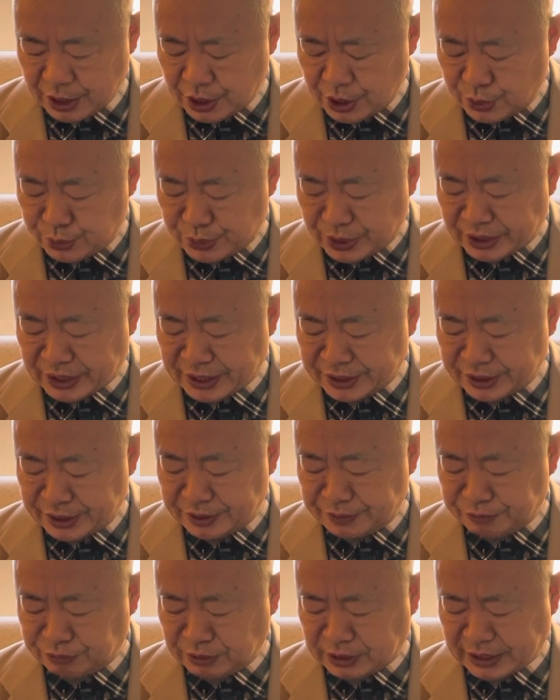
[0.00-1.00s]
原来
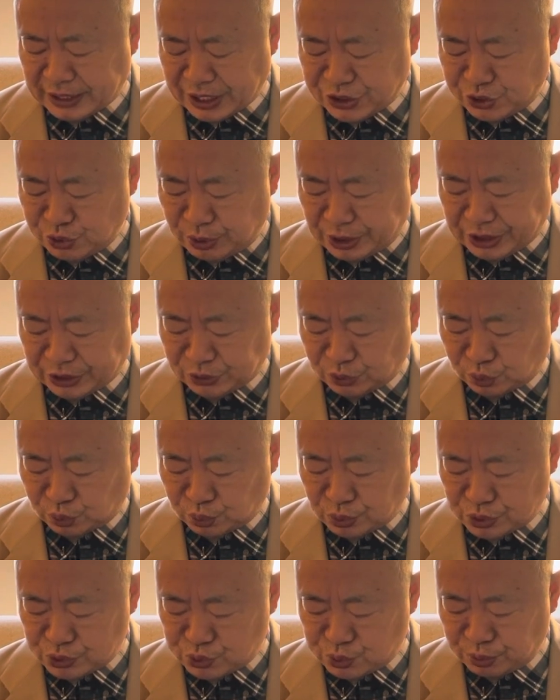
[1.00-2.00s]
呢，乌克兰有很
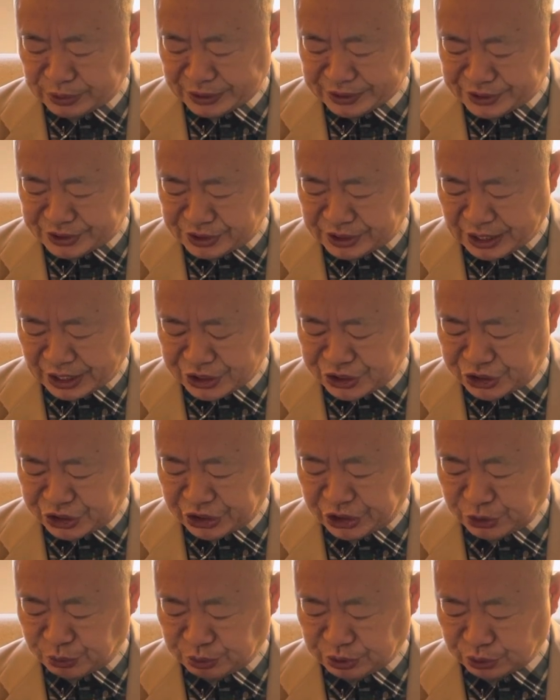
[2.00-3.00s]
多苏联时代遗
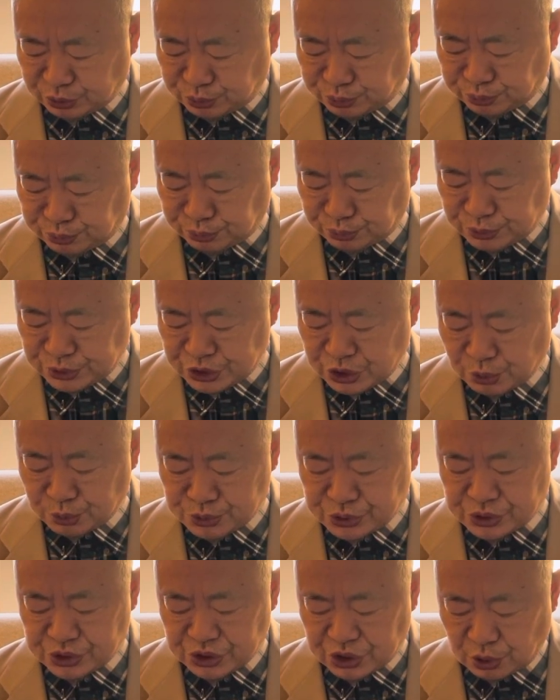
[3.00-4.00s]
留的图幺
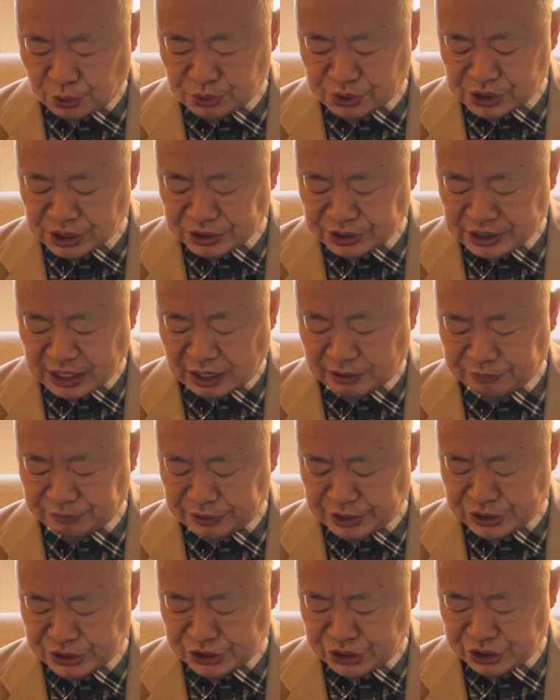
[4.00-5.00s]
四幺侦察无
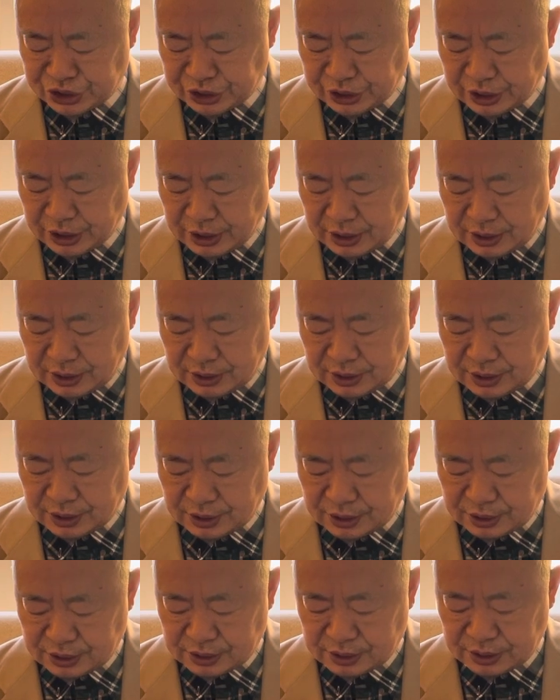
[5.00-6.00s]
人机，
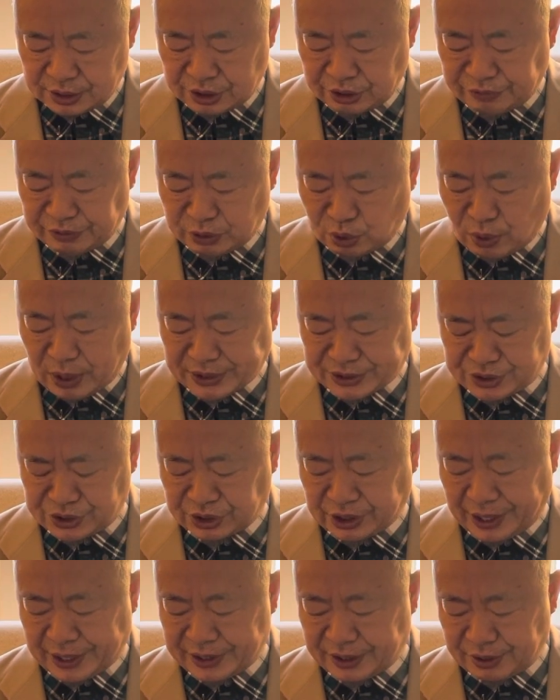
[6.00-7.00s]
嗯，因为款式
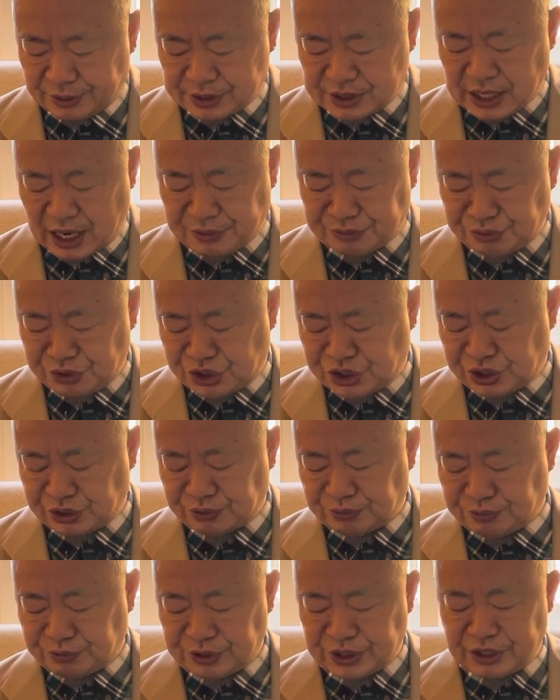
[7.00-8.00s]
太老，长期
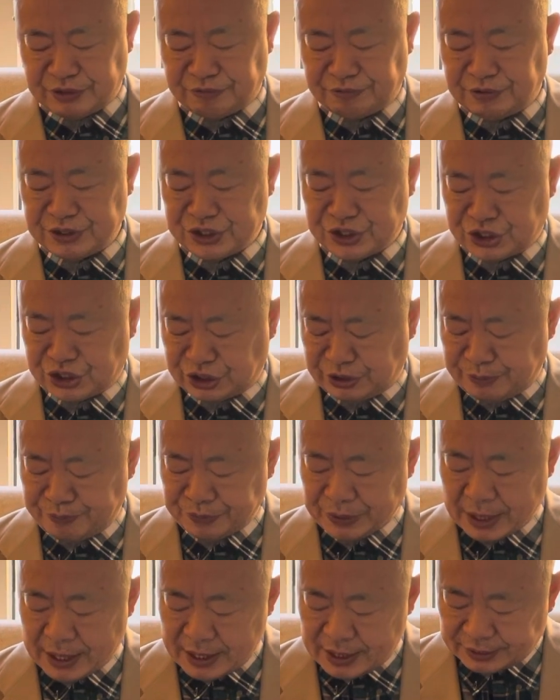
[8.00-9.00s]
无人问津。
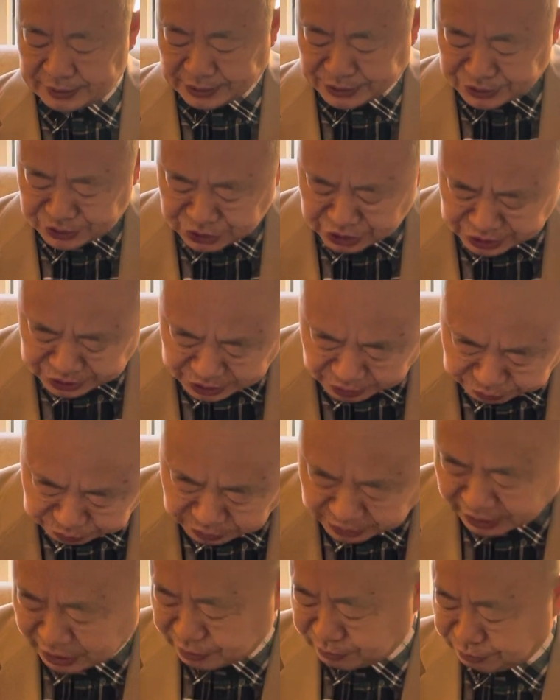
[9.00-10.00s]
但是现在乌
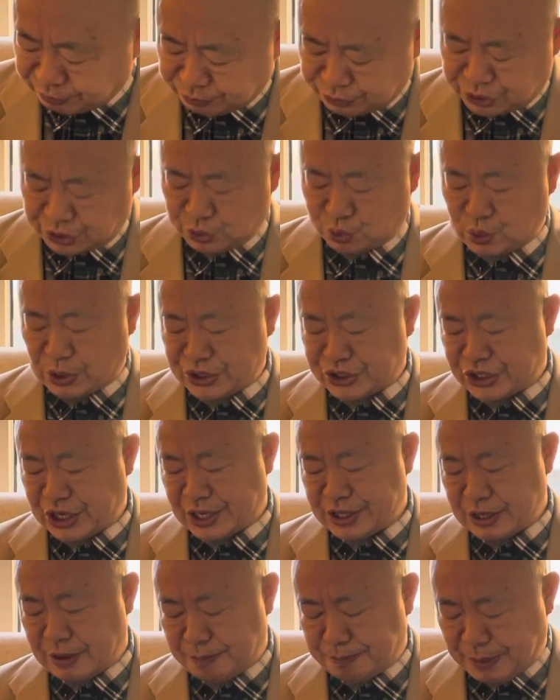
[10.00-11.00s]
克兰武器专家
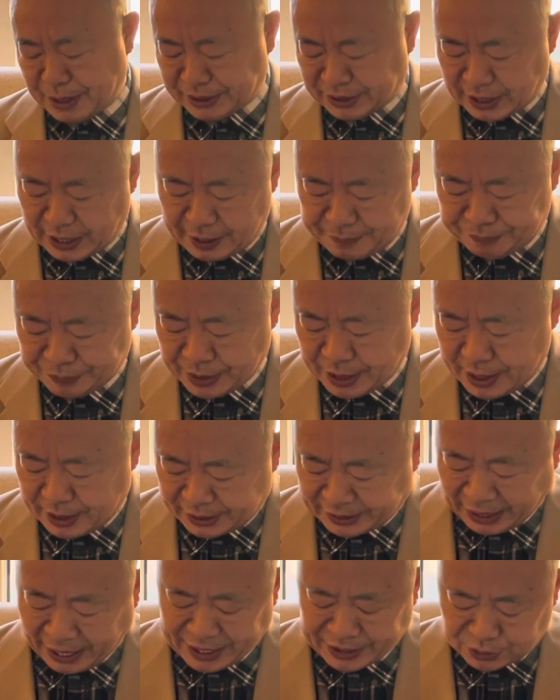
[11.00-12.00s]
呢，把它
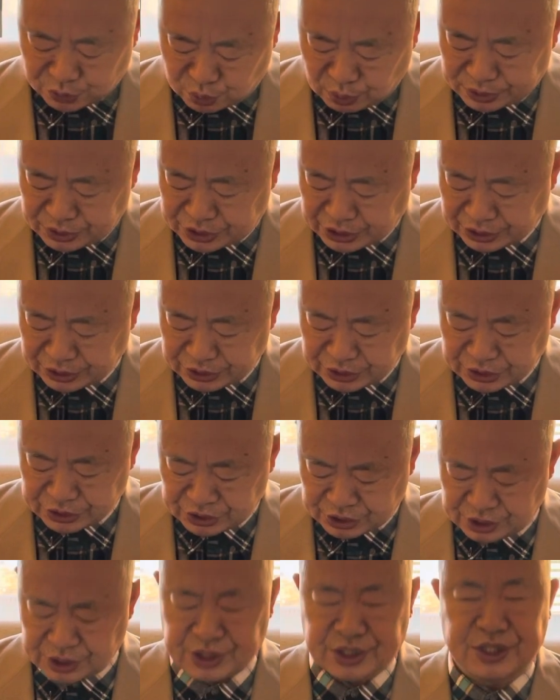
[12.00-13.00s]
改装成了
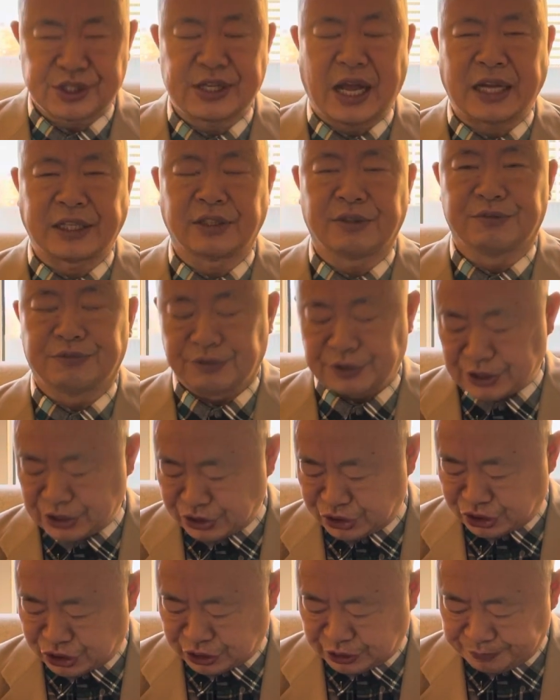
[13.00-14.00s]
自杀的无
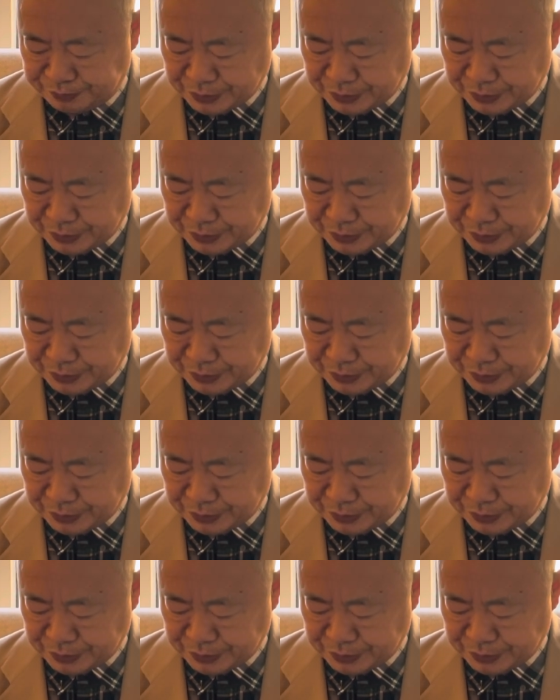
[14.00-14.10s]
人机。